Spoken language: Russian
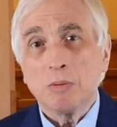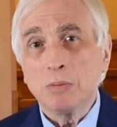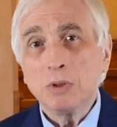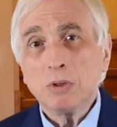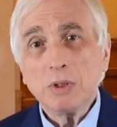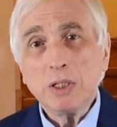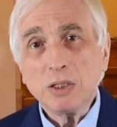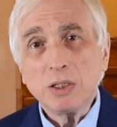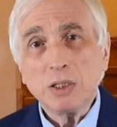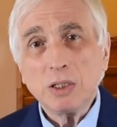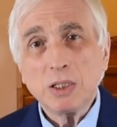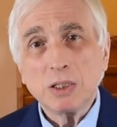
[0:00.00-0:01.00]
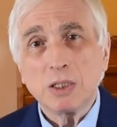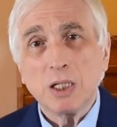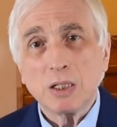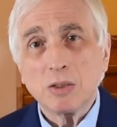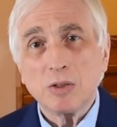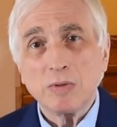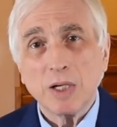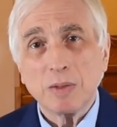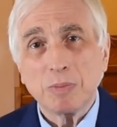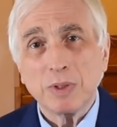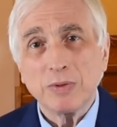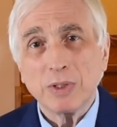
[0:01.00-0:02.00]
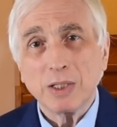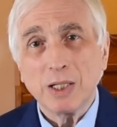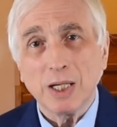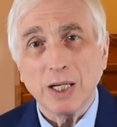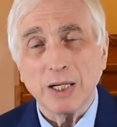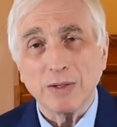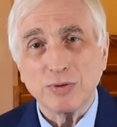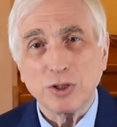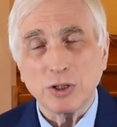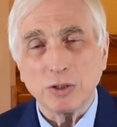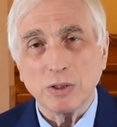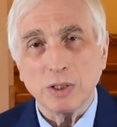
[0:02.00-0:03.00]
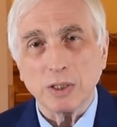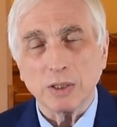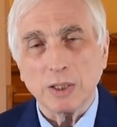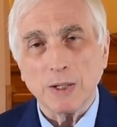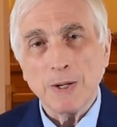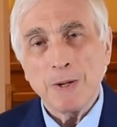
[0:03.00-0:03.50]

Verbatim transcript: много сил и здоровья, опровергая все это